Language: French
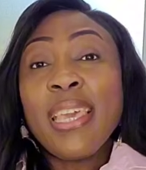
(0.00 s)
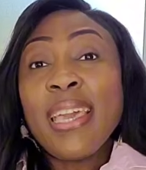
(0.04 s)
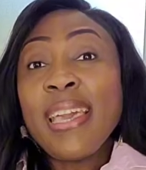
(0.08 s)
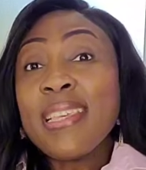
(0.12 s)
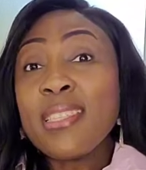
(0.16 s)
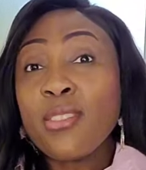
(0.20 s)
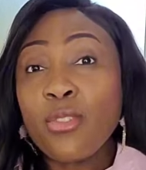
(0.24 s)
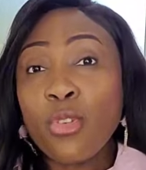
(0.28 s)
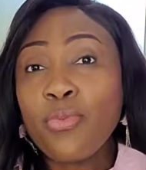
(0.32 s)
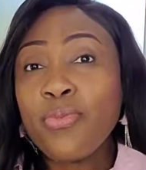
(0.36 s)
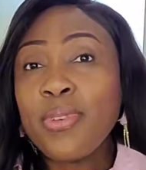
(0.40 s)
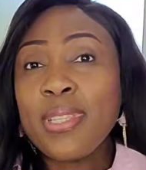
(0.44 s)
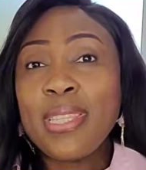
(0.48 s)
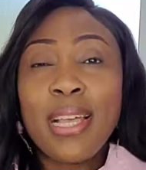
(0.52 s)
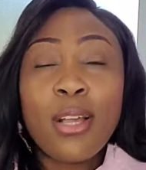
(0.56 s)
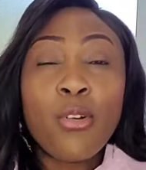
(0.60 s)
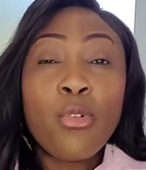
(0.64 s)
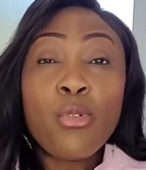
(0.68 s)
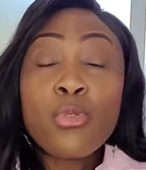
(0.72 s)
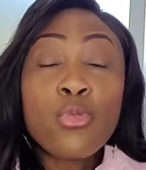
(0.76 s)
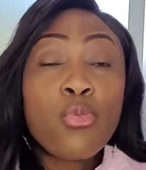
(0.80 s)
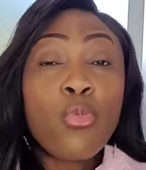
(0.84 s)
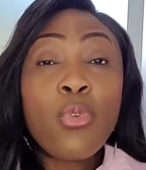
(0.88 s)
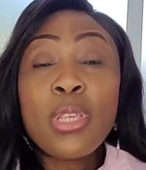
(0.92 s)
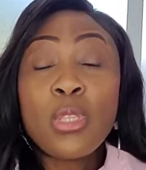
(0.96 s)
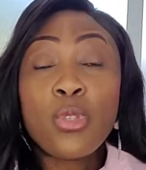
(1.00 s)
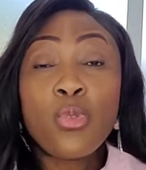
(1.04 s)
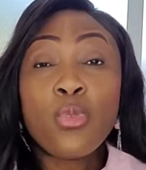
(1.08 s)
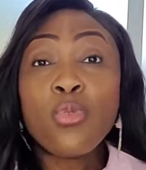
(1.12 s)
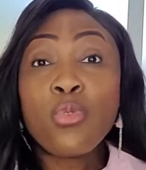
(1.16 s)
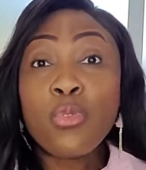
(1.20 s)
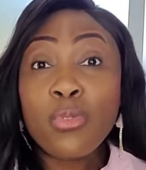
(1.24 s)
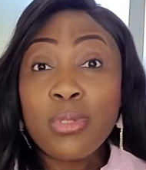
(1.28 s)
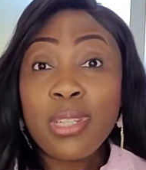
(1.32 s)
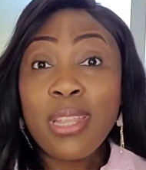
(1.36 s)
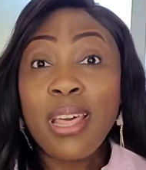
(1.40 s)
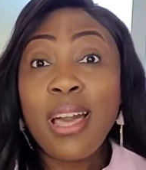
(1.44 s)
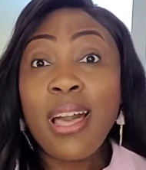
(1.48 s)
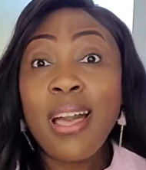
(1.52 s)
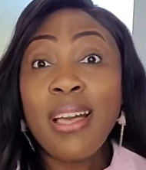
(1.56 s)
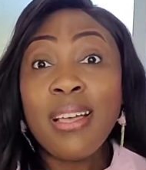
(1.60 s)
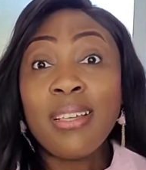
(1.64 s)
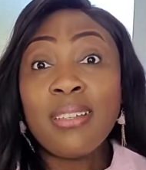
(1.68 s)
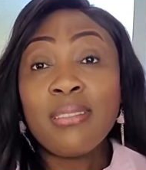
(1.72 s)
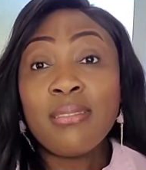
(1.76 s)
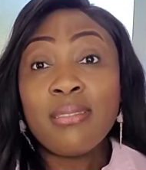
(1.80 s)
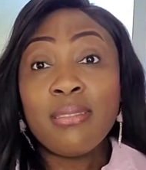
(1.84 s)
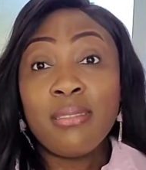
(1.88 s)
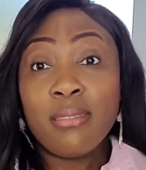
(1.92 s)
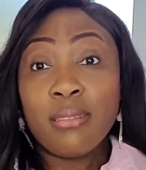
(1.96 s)
reste, en fait, la consolation qu'on a
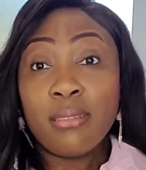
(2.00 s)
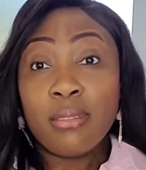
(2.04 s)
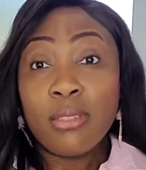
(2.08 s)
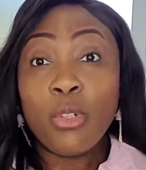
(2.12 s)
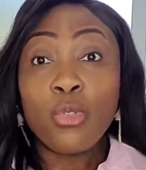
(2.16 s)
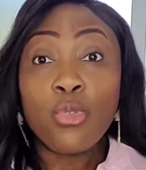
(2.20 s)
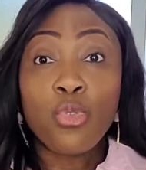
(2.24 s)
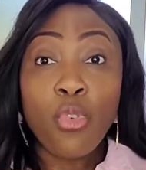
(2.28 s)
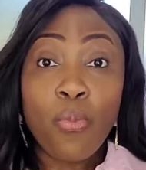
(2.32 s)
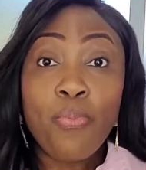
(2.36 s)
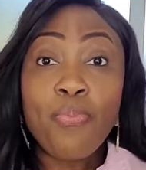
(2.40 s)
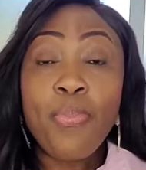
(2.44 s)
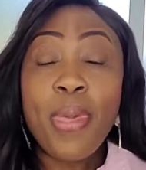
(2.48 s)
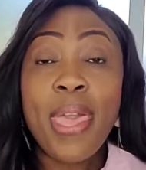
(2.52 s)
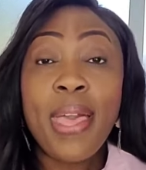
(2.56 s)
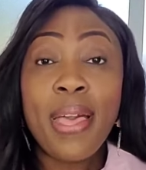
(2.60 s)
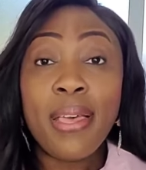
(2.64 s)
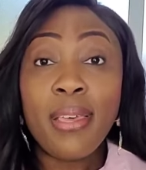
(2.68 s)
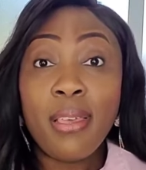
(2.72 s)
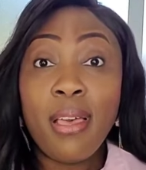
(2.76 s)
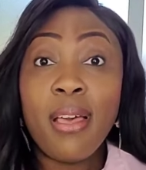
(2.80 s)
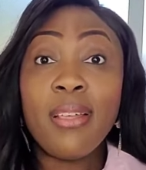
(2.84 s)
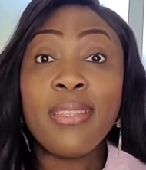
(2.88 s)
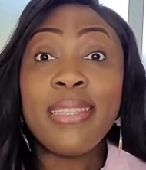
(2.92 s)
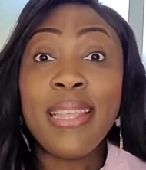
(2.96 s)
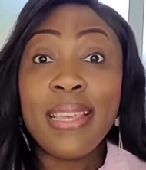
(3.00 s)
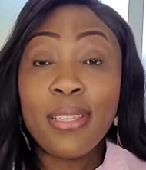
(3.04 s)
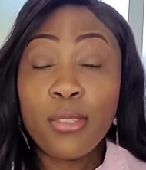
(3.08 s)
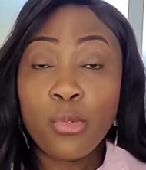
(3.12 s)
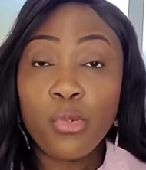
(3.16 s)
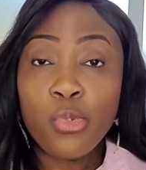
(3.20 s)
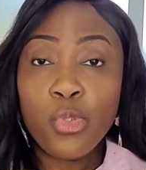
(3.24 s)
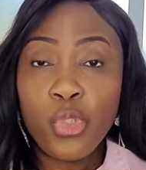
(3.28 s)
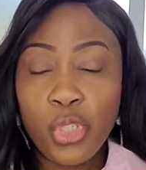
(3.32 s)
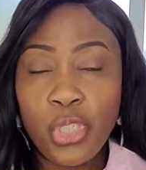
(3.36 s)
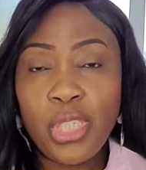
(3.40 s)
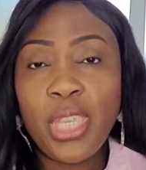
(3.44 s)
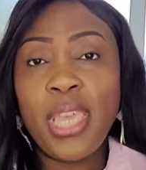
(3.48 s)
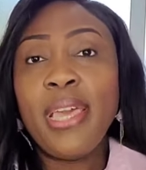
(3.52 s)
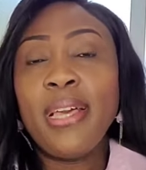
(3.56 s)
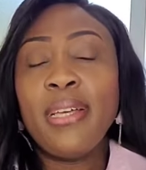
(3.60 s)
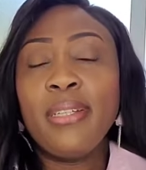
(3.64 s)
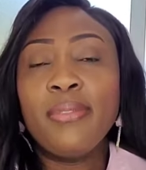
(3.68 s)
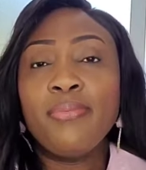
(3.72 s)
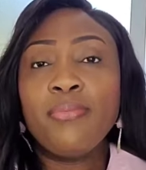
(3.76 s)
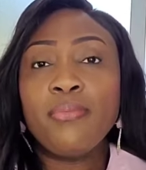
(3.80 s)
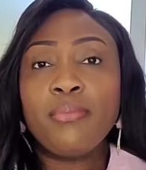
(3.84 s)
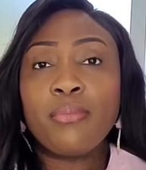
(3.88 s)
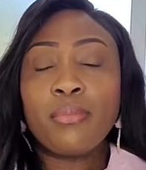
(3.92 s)
quand on perd un être cher.